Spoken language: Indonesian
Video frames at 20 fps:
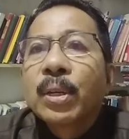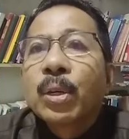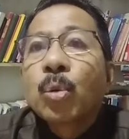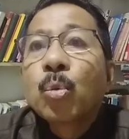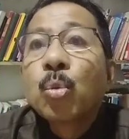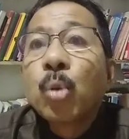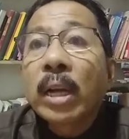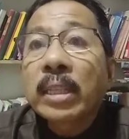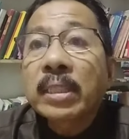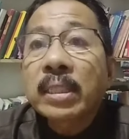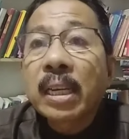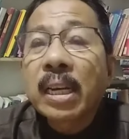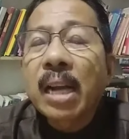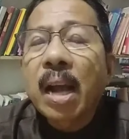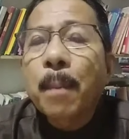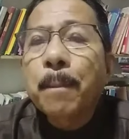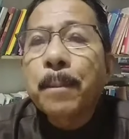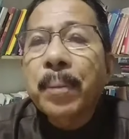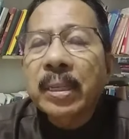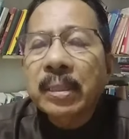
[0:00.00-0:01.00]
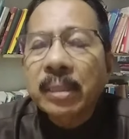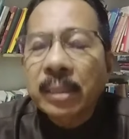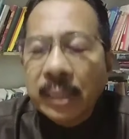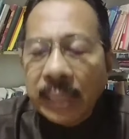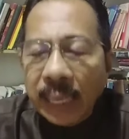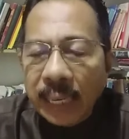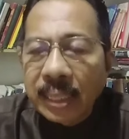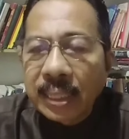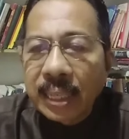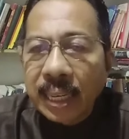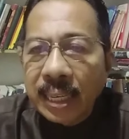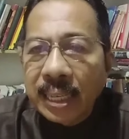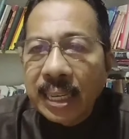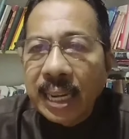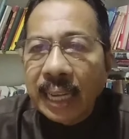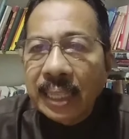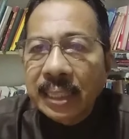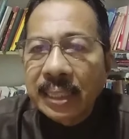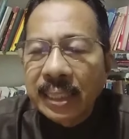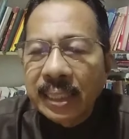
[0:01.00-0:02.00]
dua setengah persen dari
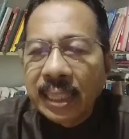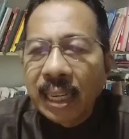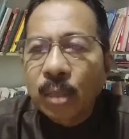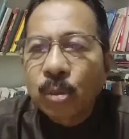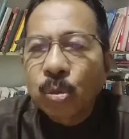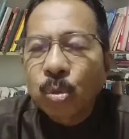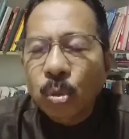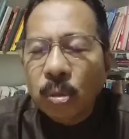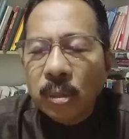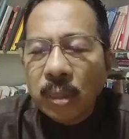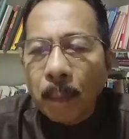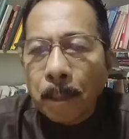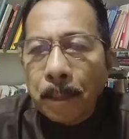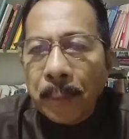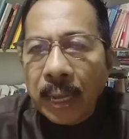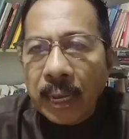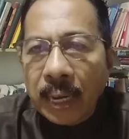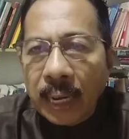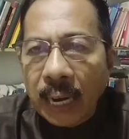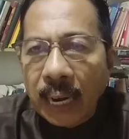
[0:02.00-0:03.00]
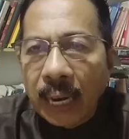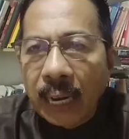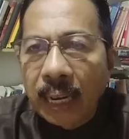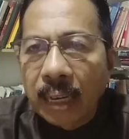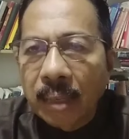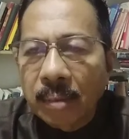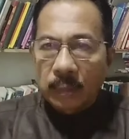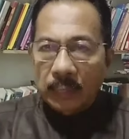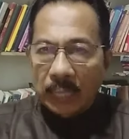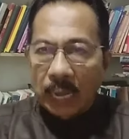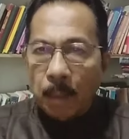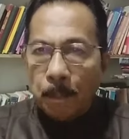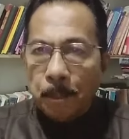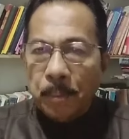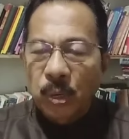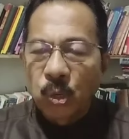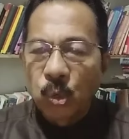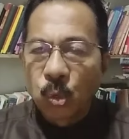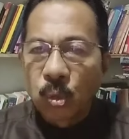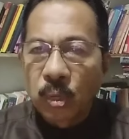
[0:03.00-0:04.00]
gajinya untuk tapera. Tak
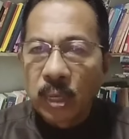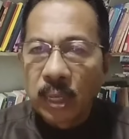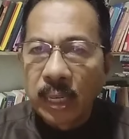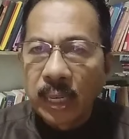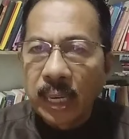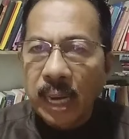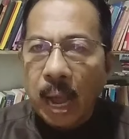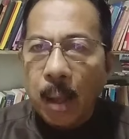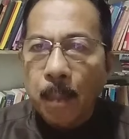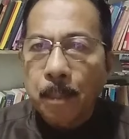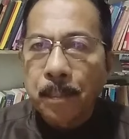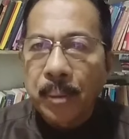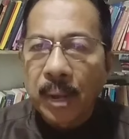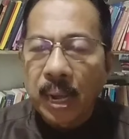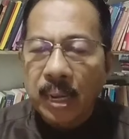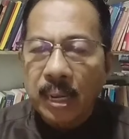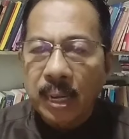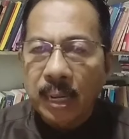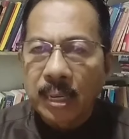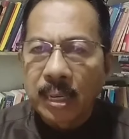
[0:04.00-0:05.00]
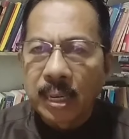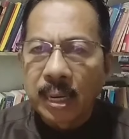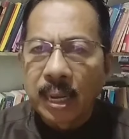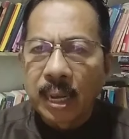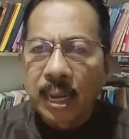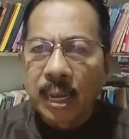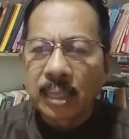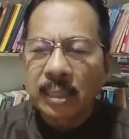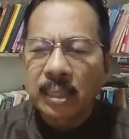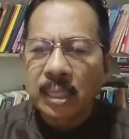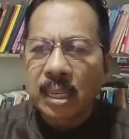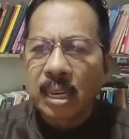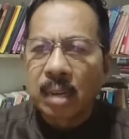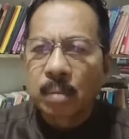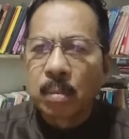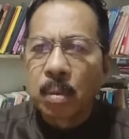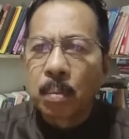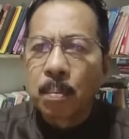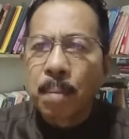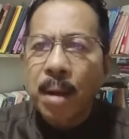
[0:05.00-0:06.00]
peduli apakah dia
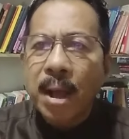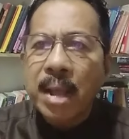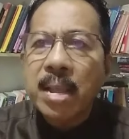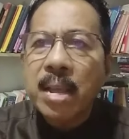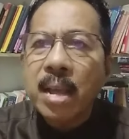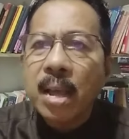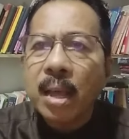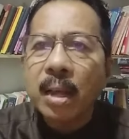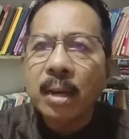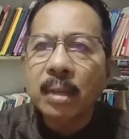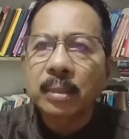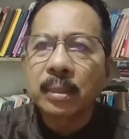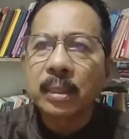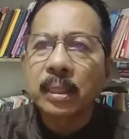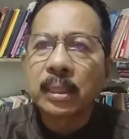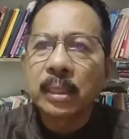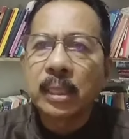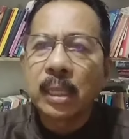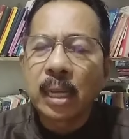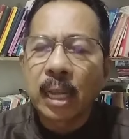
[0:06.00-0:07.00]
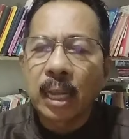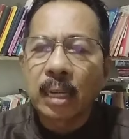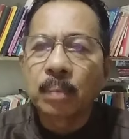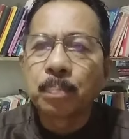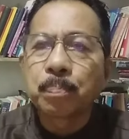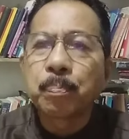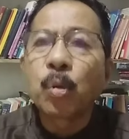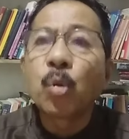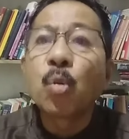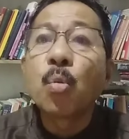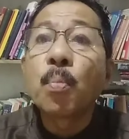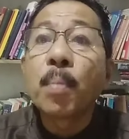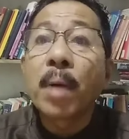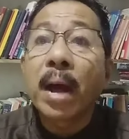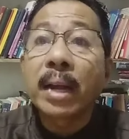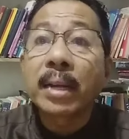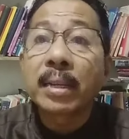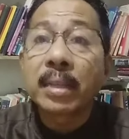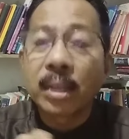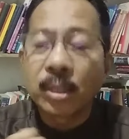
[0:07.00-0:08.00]
sedang membayar cicilan
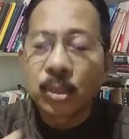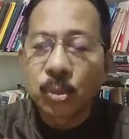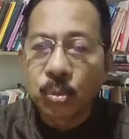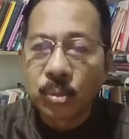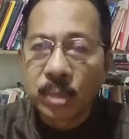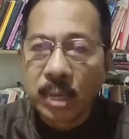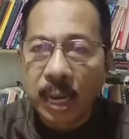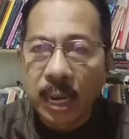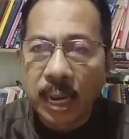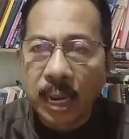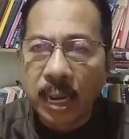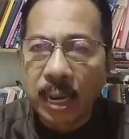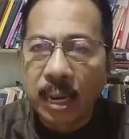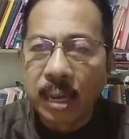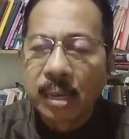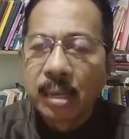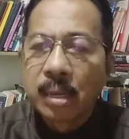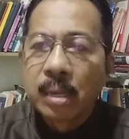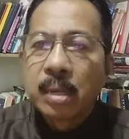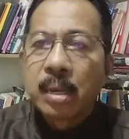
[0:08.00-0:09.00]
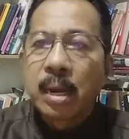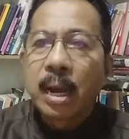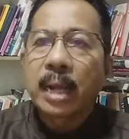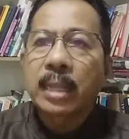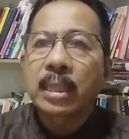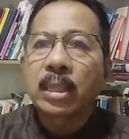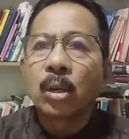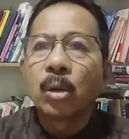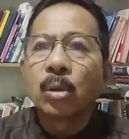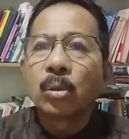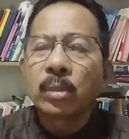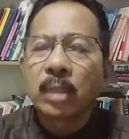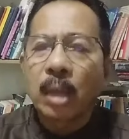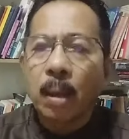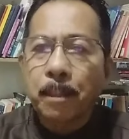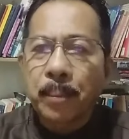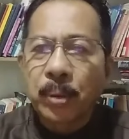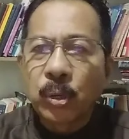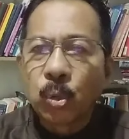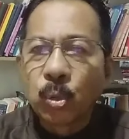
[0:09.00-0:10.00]
perumahannya juga atau
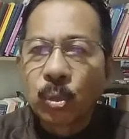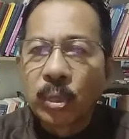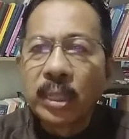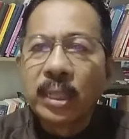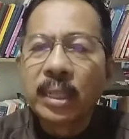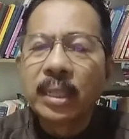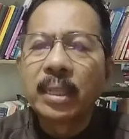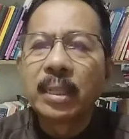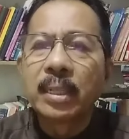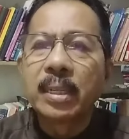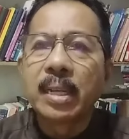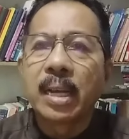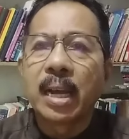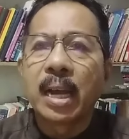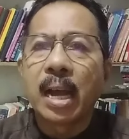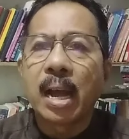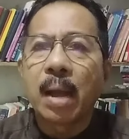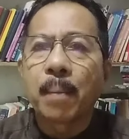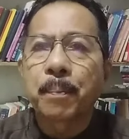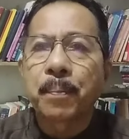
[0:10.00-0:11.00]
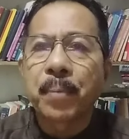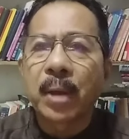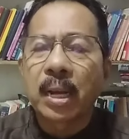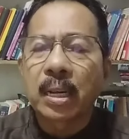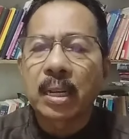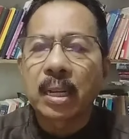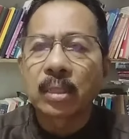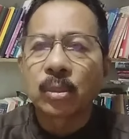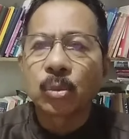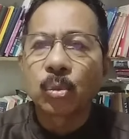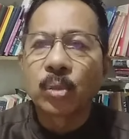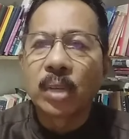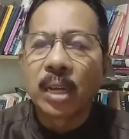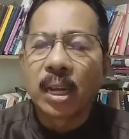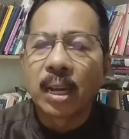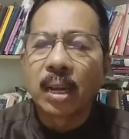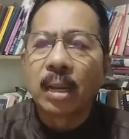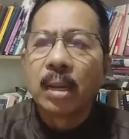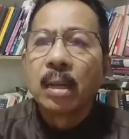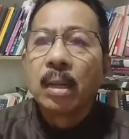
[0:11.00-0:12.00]
tak peduli dia apakah
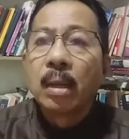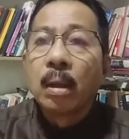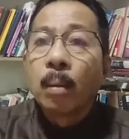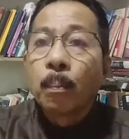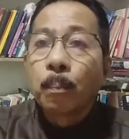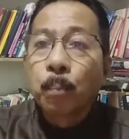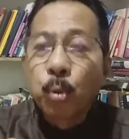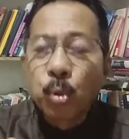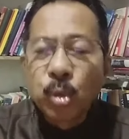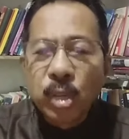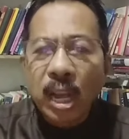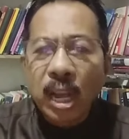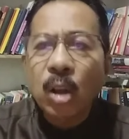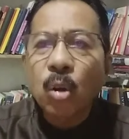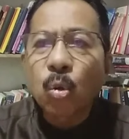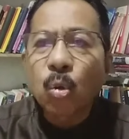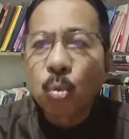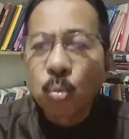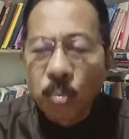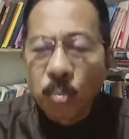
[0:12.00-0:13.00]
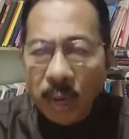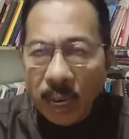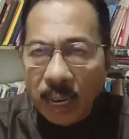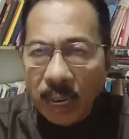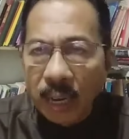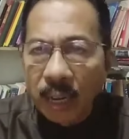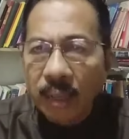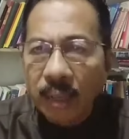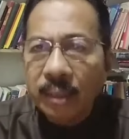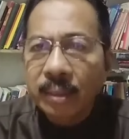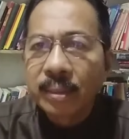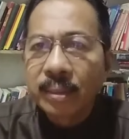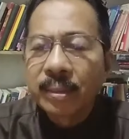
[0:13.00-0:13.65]
sudah punya rumah.